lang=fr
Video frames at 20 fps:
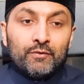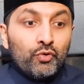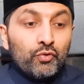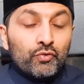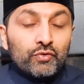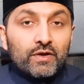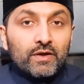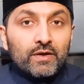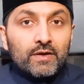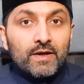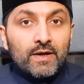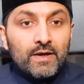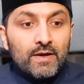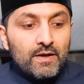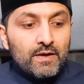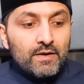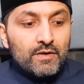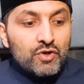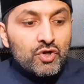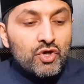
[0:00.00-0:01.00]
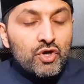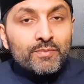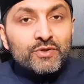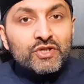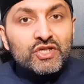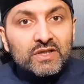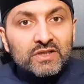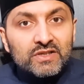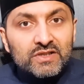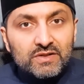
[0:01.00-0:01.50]
Donc,
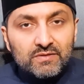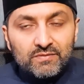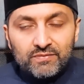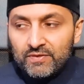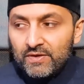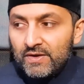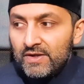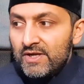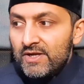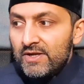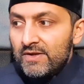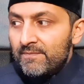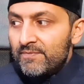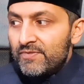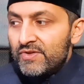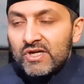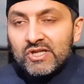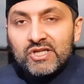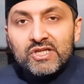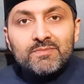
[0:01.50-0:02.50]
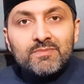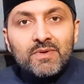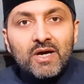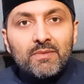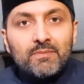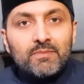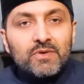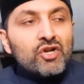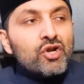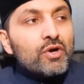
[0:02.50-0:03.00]
l'objectif, d'un
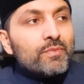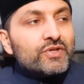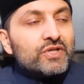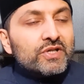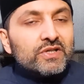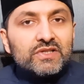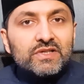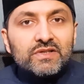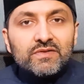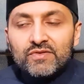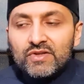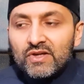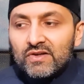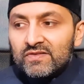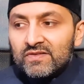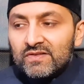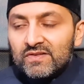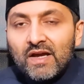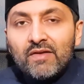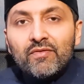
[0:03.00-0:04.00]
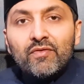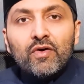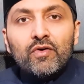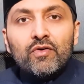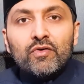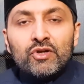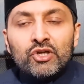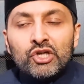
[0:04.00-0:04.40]
imam, l'objectif d'un savant,